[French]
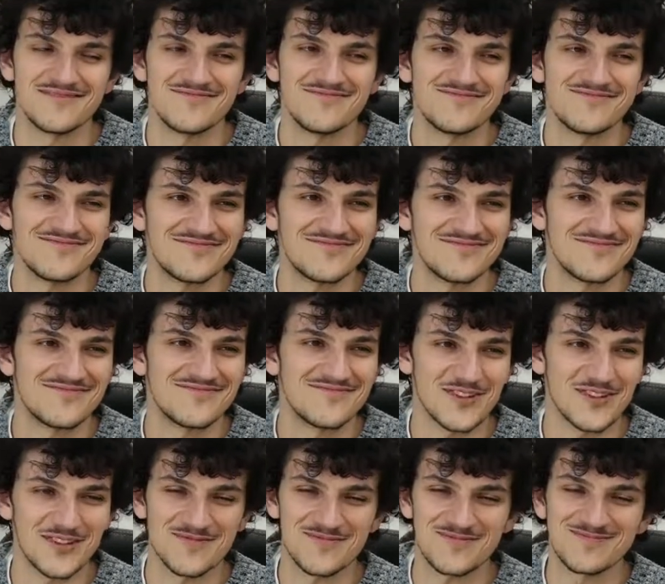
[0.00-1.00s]
D'accord.
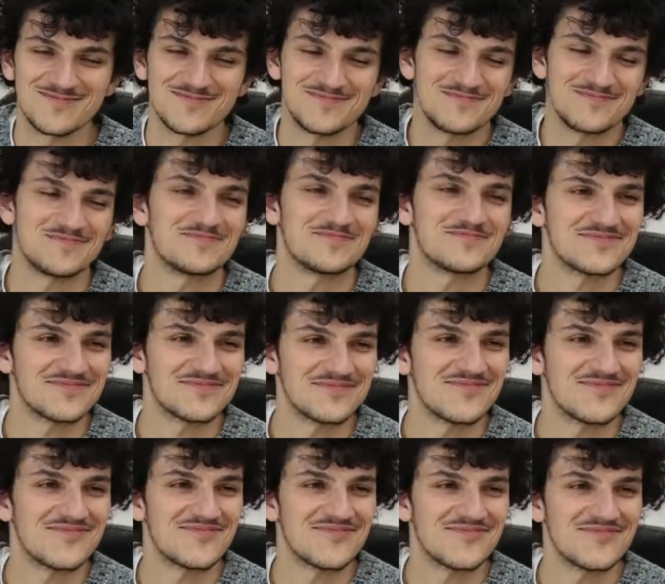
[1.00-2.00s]
Twitter, j'ai un peu du
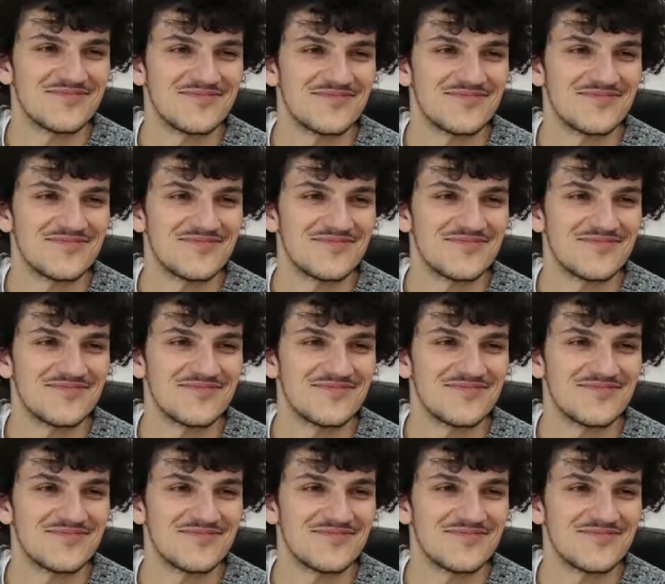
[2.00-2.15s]
mal. C'est